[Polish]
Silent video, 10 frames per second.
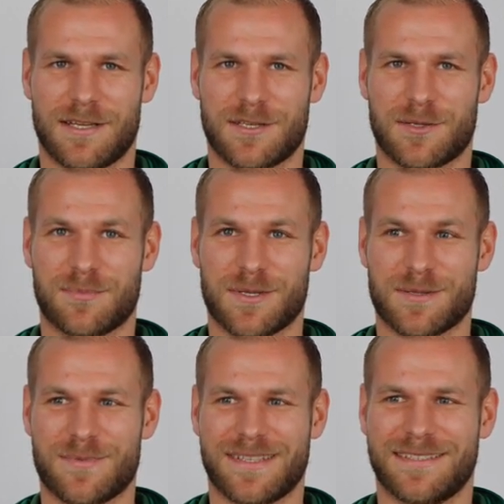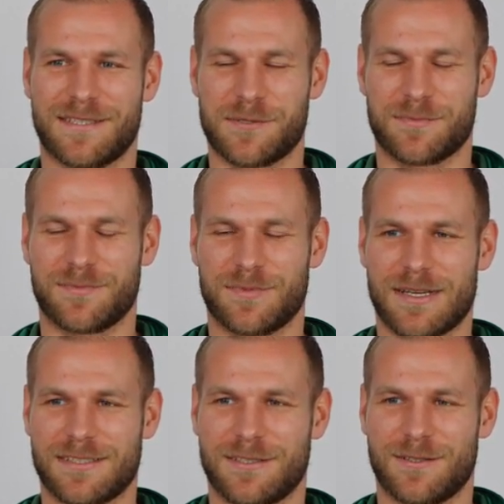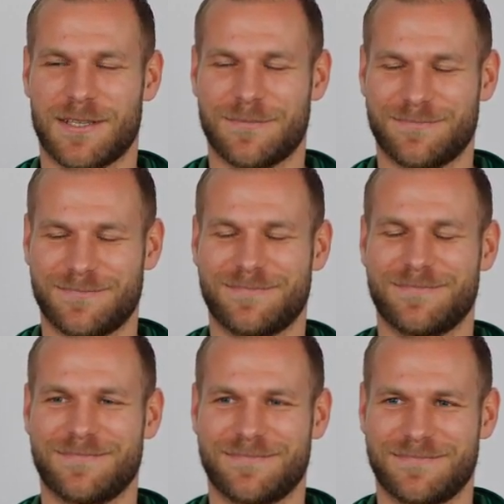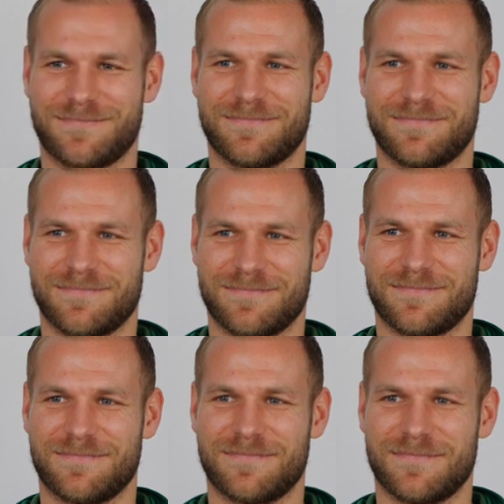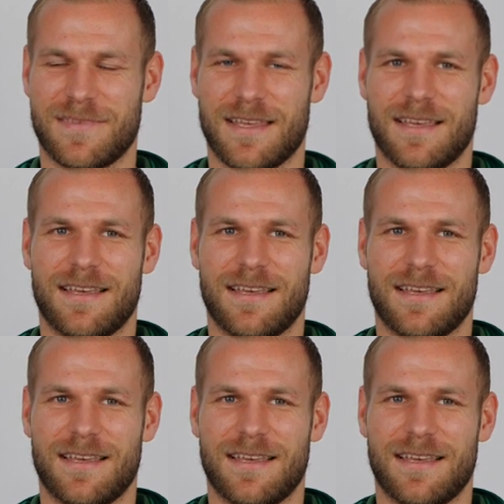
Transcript: jeszcze przed Messi Barcelona. Ronaldo czy Messi?